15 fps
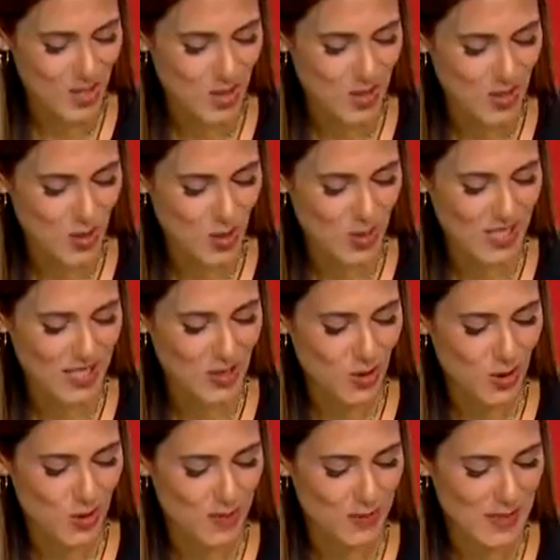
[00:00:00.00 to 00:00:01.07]
Daha sonra sudan
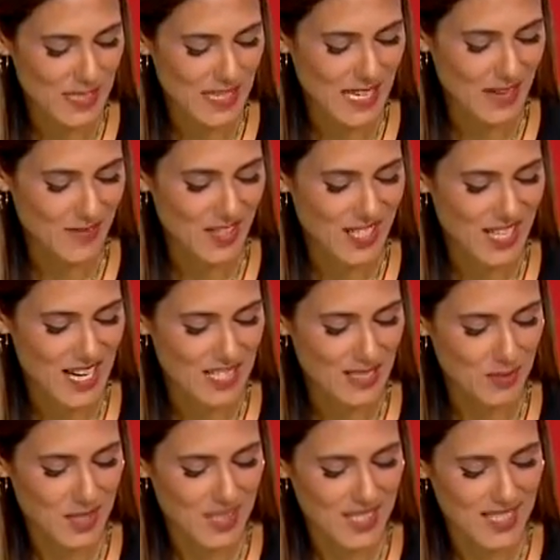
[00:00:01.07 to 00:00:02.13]
alıyorum bir kevgir
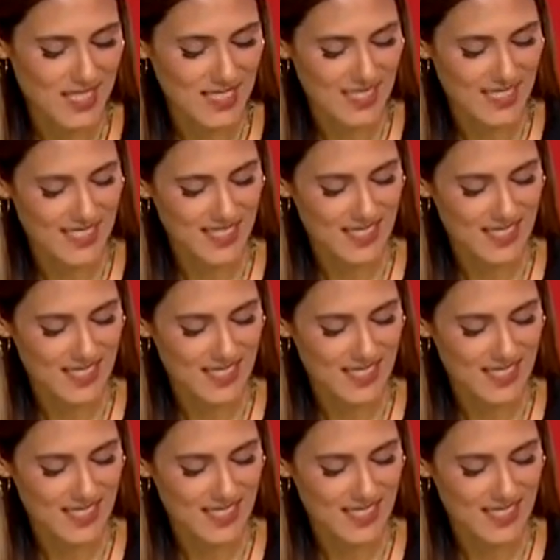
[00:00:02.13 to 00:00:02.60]
yardımıyla.